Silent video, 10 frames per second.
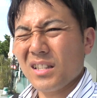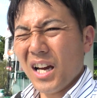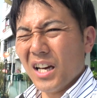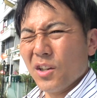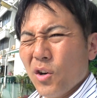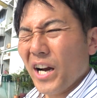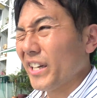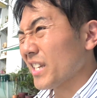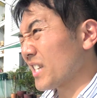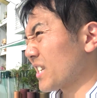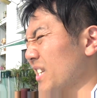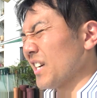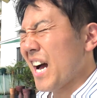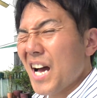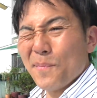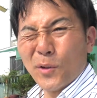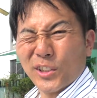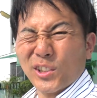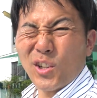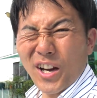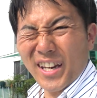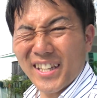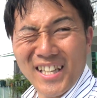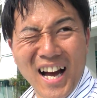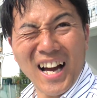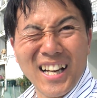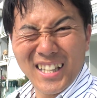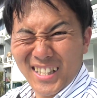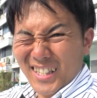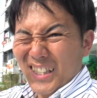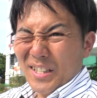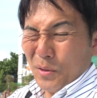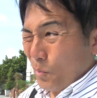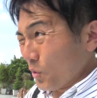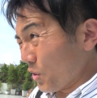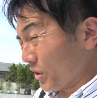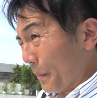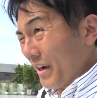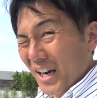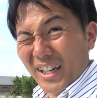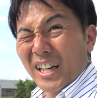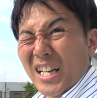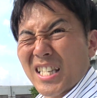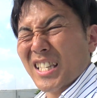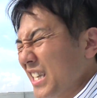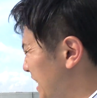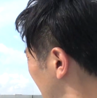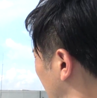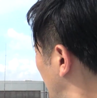さあ4階ですああもうすごい日がものすごくて目が開けられないです